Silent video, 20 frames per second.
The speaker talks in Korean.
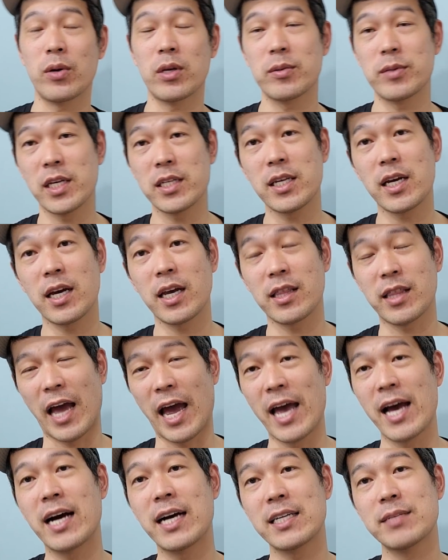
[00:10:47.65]
왜냐면 세상에
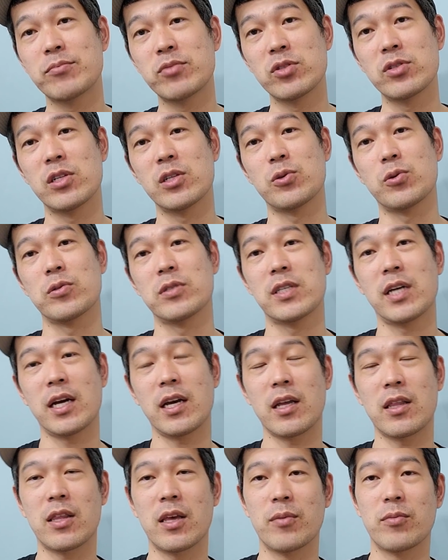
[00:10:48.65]
다양한 분들이
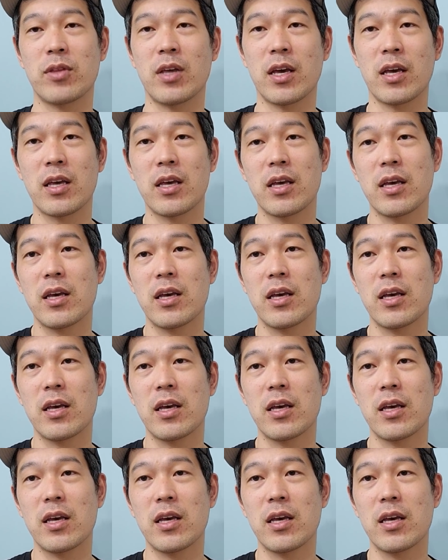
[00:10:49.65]
존재하기 때문에.